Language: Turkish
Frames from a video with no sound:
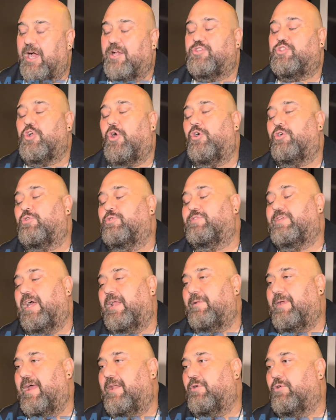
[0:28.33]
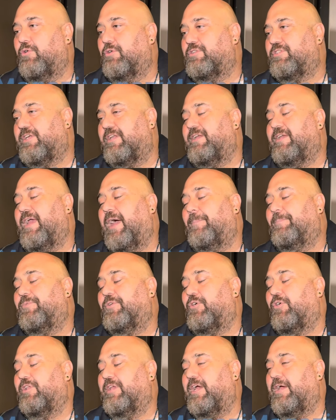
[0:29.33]
Ya çok güzel yani Oğuzhan'ın
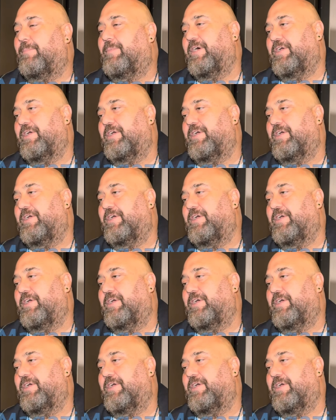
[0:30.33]
yaptığı olaya